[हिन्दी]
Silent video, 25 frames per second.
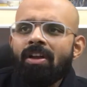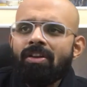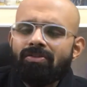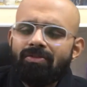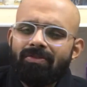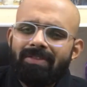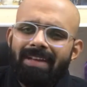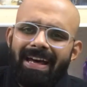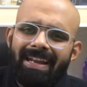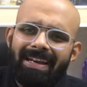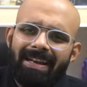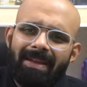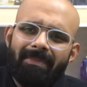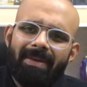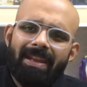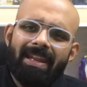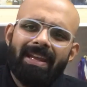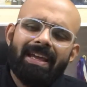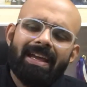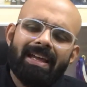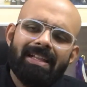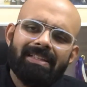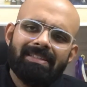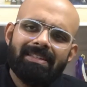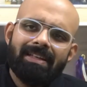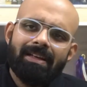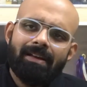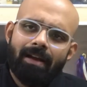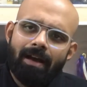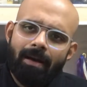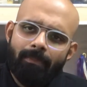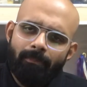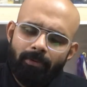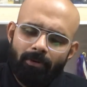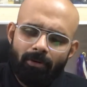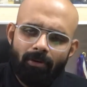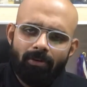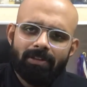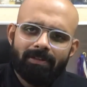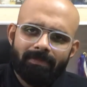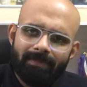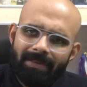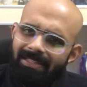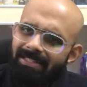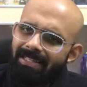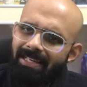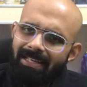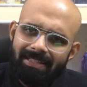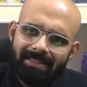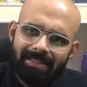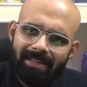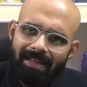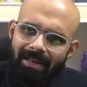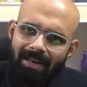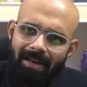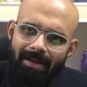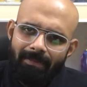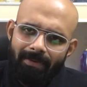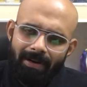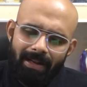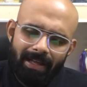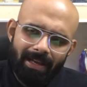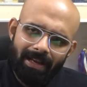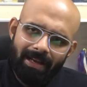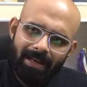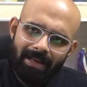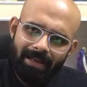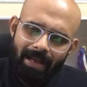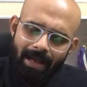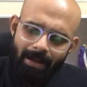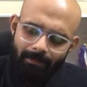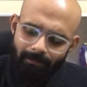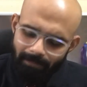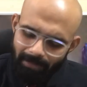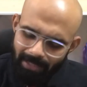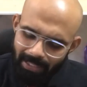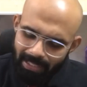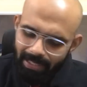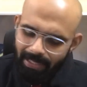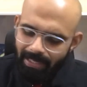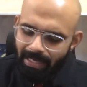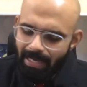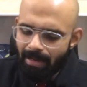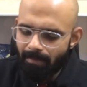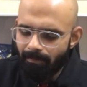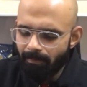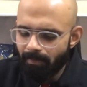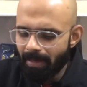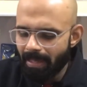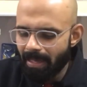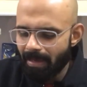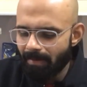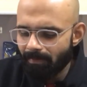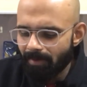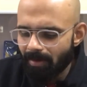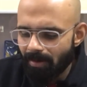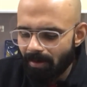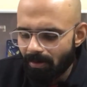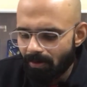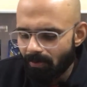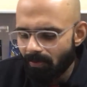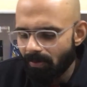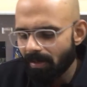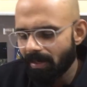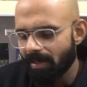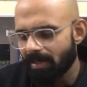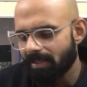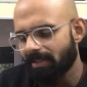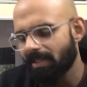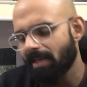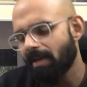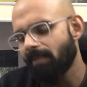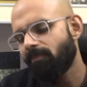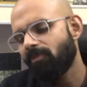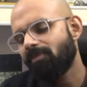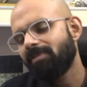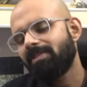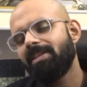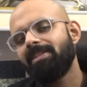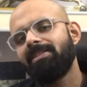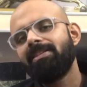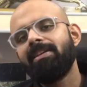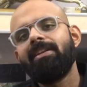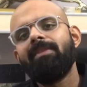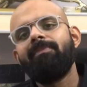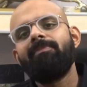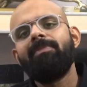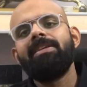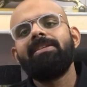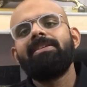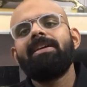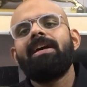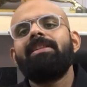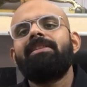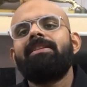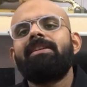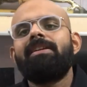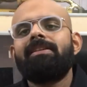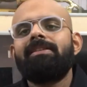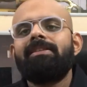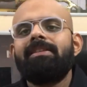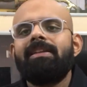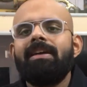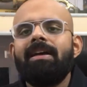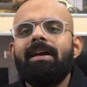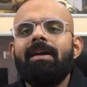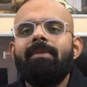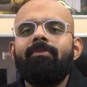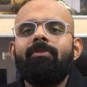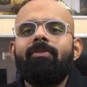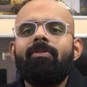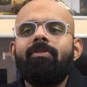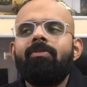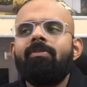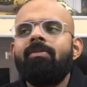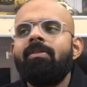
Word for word: सुधारने मेरे ख्याल से एक अप्रोच में चेंज करना पड़ेगा आप ठीक है आप गेम कंट्रोल करते हैं पोजेशन अपने साथ रखते हैं आपको